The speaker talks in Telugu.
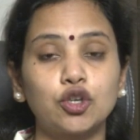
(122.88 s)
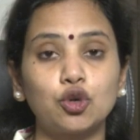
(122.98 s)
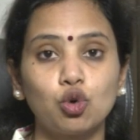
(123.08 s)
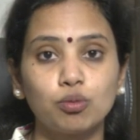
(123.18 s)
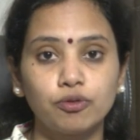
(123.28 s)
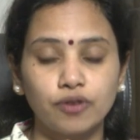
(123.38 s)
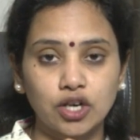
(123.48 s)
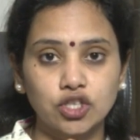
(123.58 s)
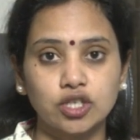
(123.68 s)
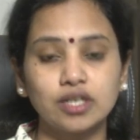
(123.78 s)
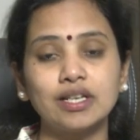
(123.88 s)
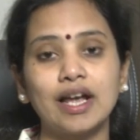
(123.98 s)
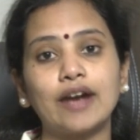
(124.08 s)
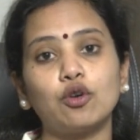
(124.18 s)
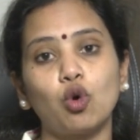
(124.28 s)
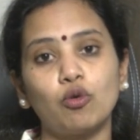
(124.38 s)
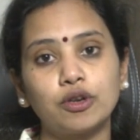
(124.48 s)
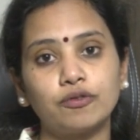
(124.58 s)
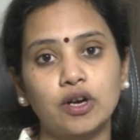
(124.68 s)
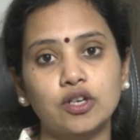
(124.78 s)
ట్యూబ్ ఫంక్షన్ అండ్
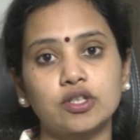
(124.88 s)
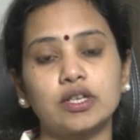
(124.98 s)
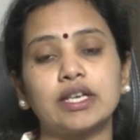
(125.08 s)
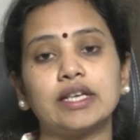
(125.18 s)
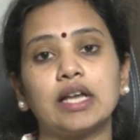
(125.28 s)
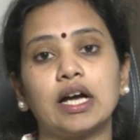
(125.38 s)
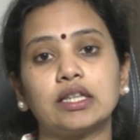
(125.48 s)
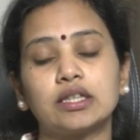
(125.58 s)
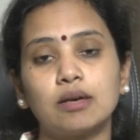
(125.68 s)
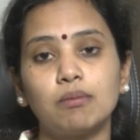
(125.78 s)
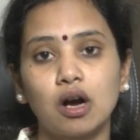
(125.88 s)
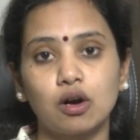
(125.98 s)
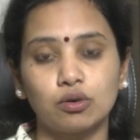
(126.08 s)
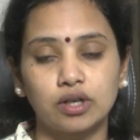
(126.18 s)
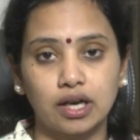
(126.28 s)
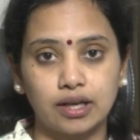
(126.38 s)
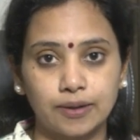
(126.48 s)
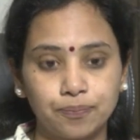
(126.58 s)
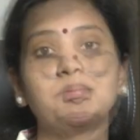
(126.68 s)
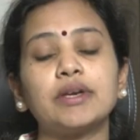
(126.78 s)
ఓవరీ ఫంక్షన్ ఇది అంతా బాగుండాలి
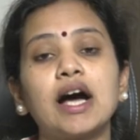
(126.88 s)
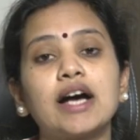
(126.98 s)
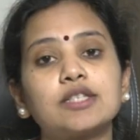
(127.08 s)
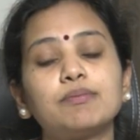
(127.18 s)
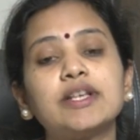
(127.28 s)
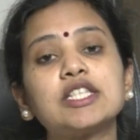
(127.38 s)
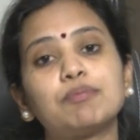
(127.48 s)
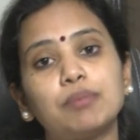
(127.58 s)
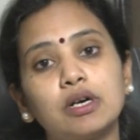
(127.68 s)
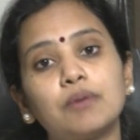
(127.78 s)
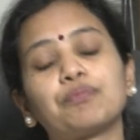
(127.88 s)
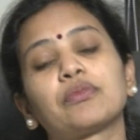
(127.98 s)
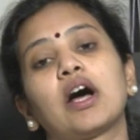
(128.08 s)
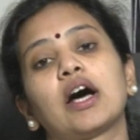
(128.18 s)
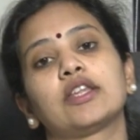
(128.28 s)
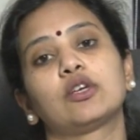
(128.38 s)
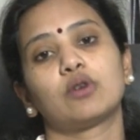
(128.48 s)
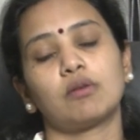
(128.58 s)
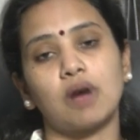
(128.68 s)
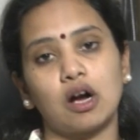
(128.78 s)
మీ హస్బెండ్ స్పర్మ్ అది
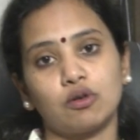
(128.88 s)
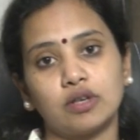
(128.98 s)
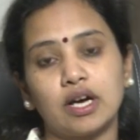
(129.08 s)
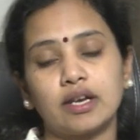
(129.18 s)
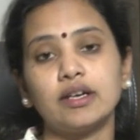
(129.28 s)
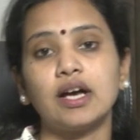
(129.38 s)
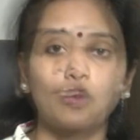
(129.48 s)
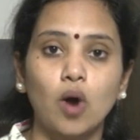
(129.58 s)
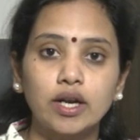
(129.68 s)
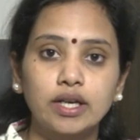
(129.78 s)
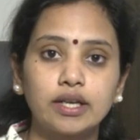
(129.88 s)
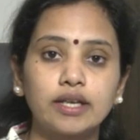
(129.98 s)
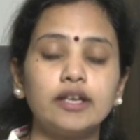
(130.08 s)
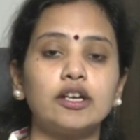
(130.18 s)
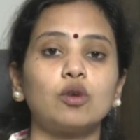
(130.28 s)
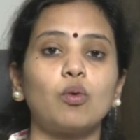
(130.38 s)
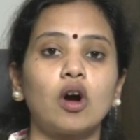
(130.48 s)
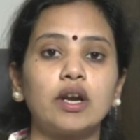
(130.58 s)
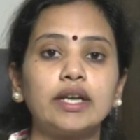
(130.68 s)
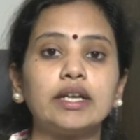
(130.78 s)
కూడా బాగుండాలి క్వాంటిటీ
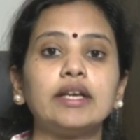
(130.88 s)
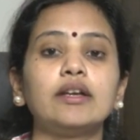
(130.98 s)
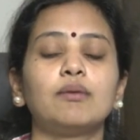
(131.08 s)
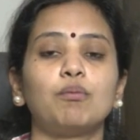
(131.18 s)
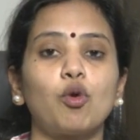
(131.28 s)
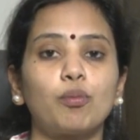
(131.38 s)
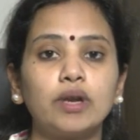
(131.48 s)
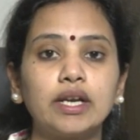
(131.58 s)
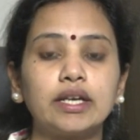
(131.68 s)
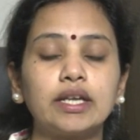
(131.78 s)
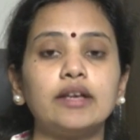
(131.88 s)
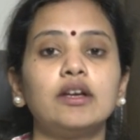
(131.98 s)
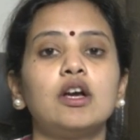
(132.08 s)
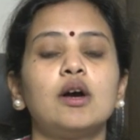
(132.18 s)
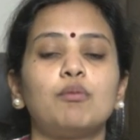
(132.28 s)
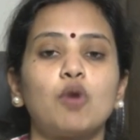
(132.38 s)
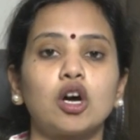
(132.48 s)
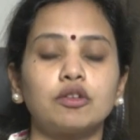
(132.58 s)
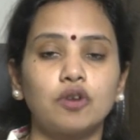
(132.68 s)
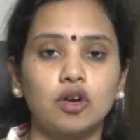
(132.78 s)
క్వాలిటీ మొబిలిటీ
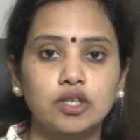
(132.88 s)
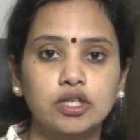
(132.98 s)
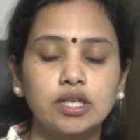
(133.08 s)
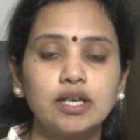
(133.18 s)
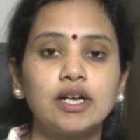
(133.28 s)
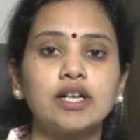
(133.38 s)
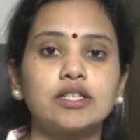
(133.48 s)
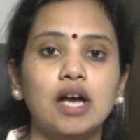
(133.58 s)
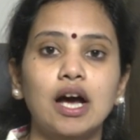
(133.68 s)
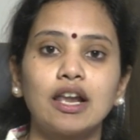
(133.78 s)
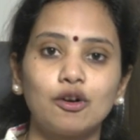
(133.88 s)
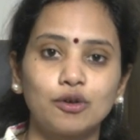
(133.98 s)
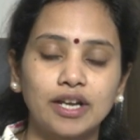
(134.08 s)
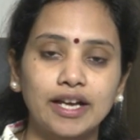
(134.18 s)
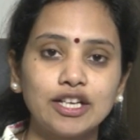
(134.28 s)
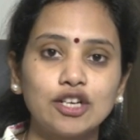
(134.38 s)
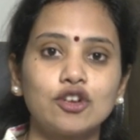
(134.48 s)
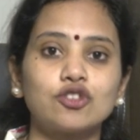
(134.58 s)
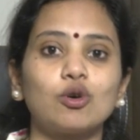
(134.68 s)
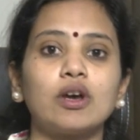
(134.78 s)
మార్ఫాలజీ చాలా ఉన్నాయి
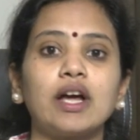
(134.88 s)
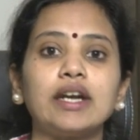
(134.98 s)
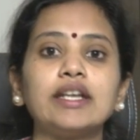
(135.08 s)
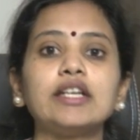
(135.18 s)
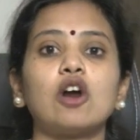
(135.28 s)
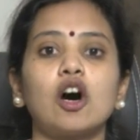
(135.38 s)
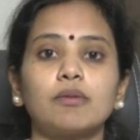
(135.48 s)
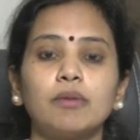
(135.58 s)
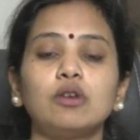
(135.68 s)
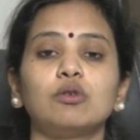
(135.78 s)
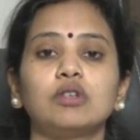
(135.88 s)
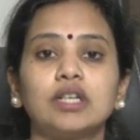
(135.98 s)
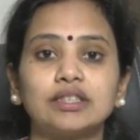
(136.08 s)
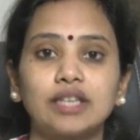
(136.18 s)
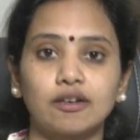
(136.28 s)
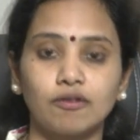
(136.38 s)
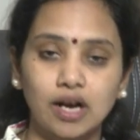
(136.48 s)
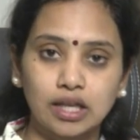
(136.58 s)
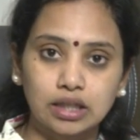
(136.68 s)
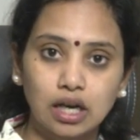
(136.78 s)
సో అదన్నీ నార్మల్ ఉన్న
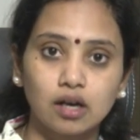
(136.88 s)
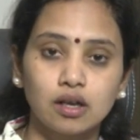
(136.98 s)
తర్వాత